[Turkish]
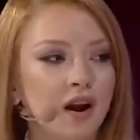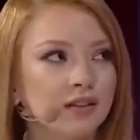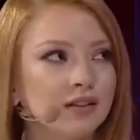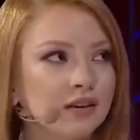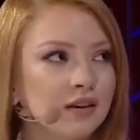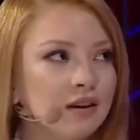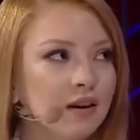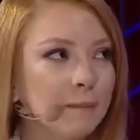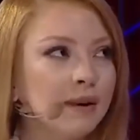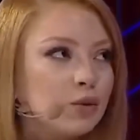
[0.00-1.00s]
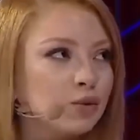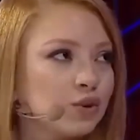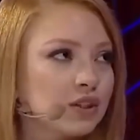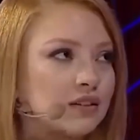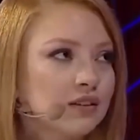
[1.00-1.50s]
sefer attı. Bir hmm.
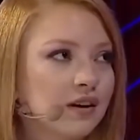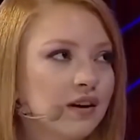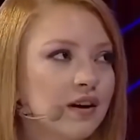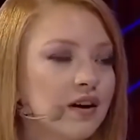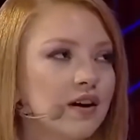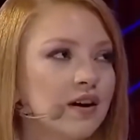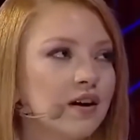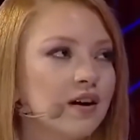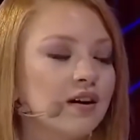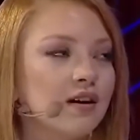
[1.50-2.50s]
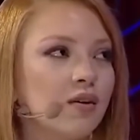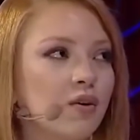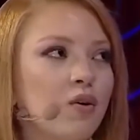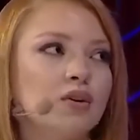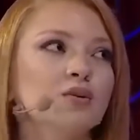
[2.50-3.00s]
kutu çıktı. Hmm.
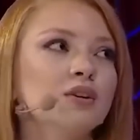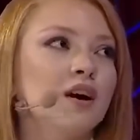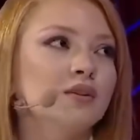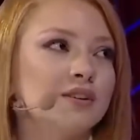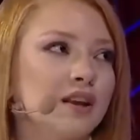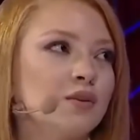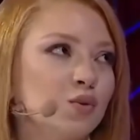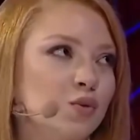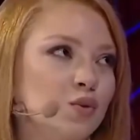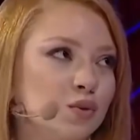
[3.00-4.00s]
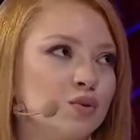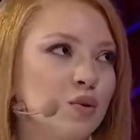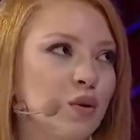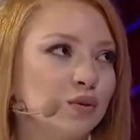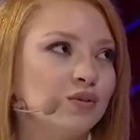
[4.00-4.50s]
Orada uyandım zaten. Yüzük
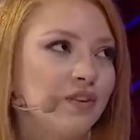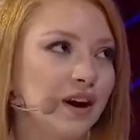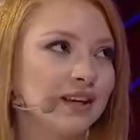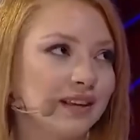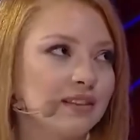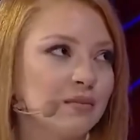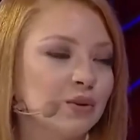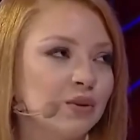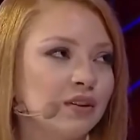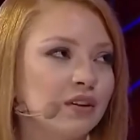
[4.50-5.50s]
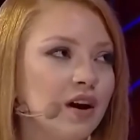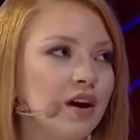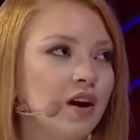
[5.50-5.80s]
kutusu olduğunu fark ettim onun.